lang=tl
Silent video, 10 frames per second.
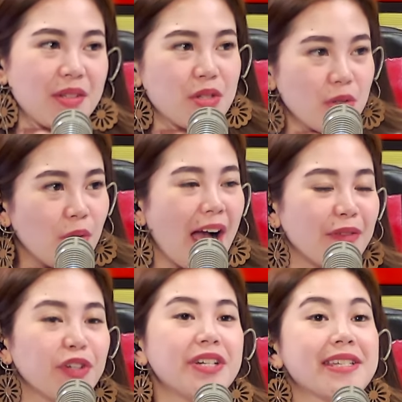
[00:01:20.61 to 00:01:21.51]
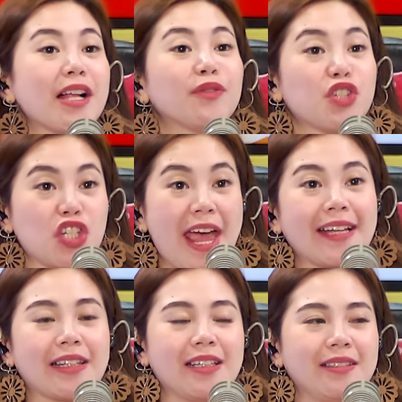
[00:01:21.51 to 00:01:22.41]
So have yourself
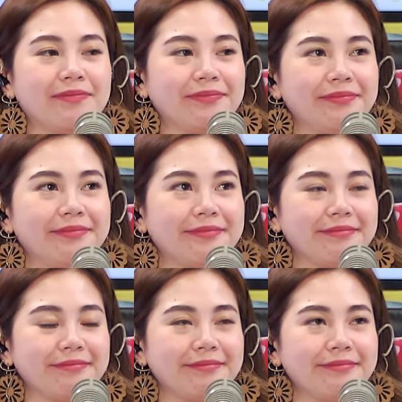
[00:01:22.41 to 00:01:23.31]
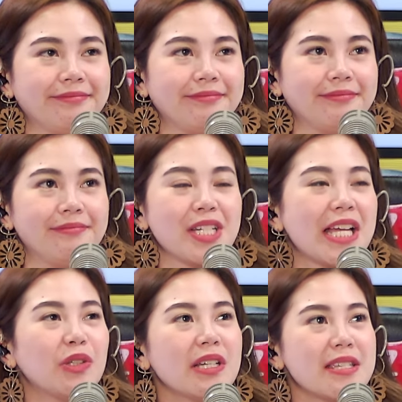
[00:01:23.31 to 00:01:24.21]
checked.
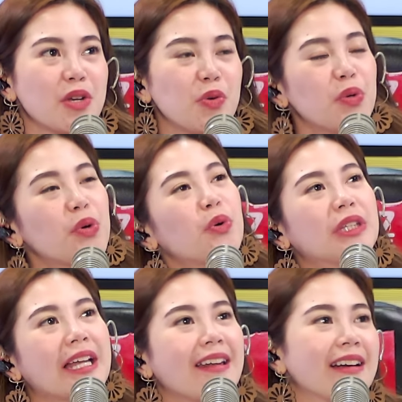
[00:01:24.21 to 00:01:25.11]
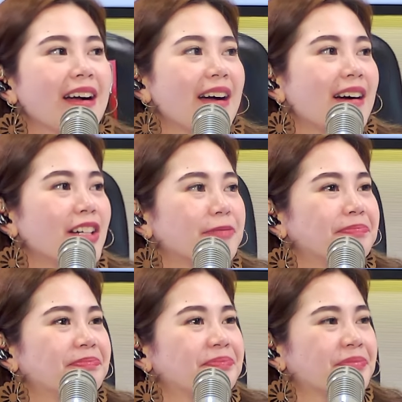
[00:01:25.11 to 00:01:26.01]
Masyado lang siguro talagang
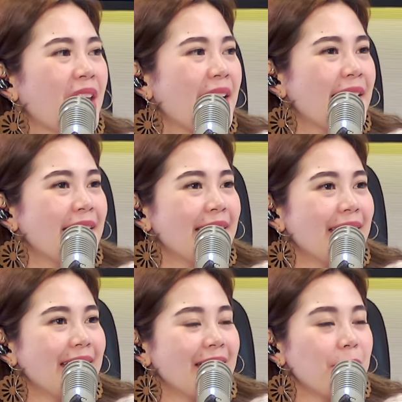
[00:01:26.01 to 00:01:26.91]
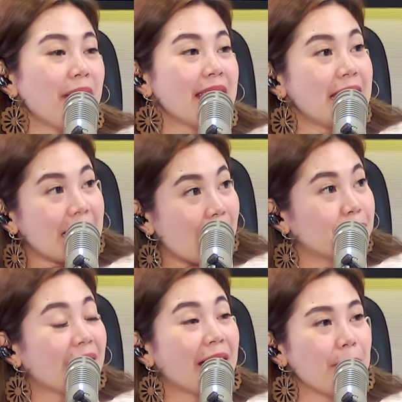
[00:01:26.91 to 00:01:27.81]
mahirap
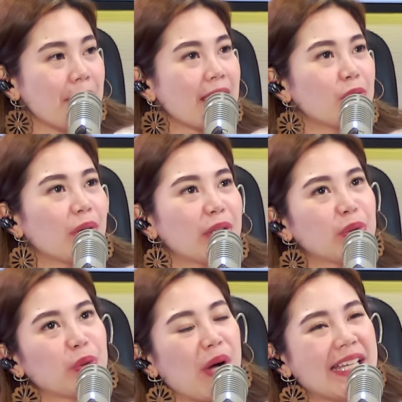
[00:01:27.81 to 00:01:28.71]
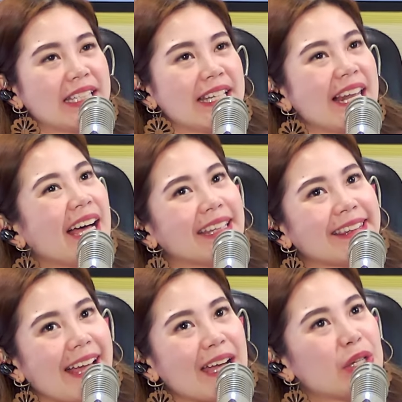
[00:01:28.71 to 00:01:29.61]
tanggapin yung katotohanan na lahat
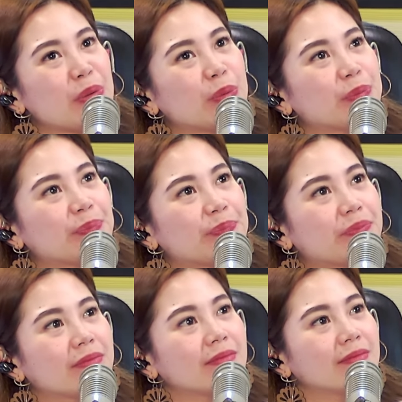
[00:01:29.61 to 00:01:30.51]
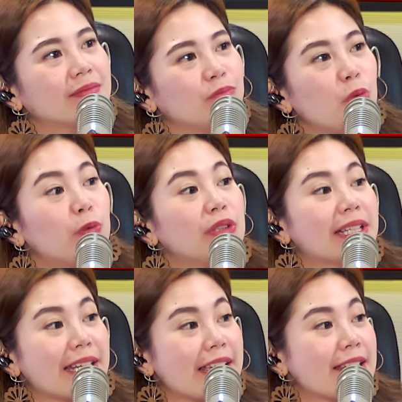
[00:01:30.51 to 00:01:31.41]
tayo
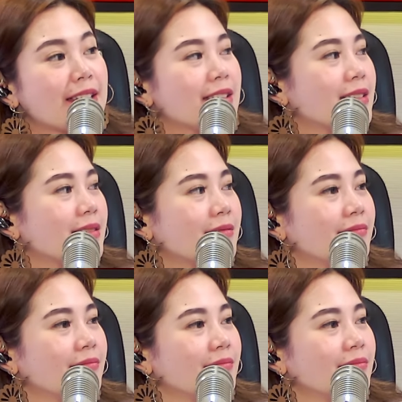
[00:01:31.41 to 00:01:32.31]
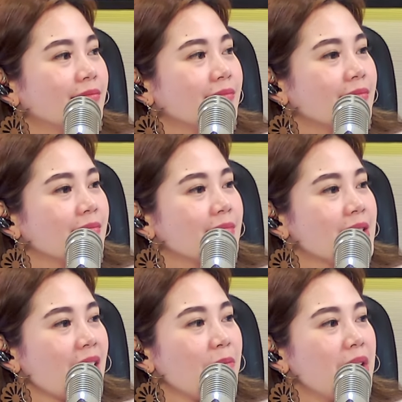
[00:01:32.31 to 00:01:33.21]
pupunta rin
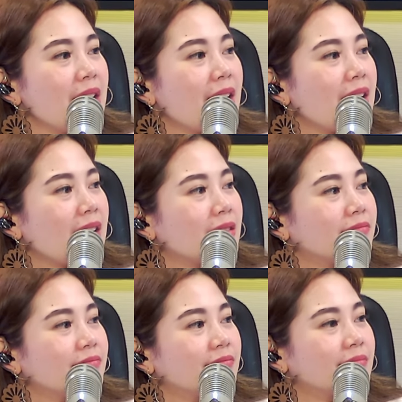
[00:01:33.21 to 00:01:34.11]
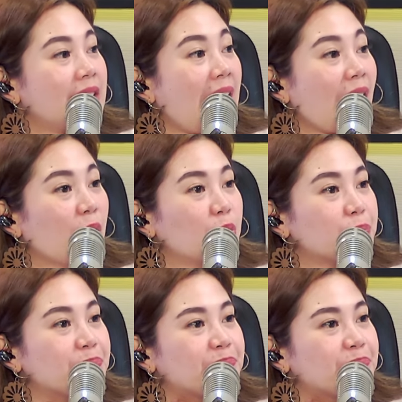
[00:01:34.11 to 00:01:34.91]
sa kabilang dako.